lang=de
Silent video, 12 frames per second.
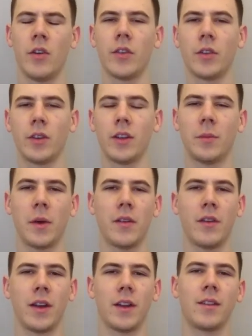Heute ist auch der
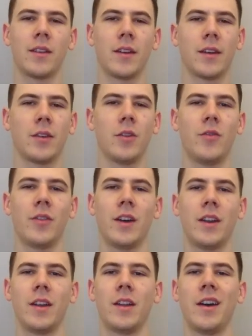zweite Weihnachtstag. Ich hoffe,
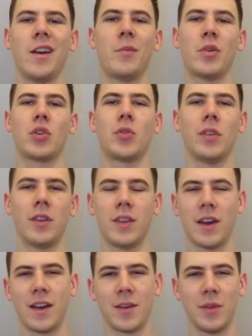ihr hattet ein paar schöne
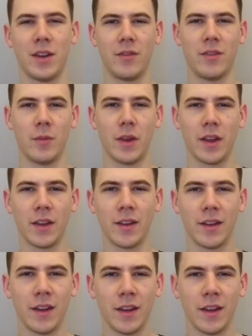Tage mit der Familie.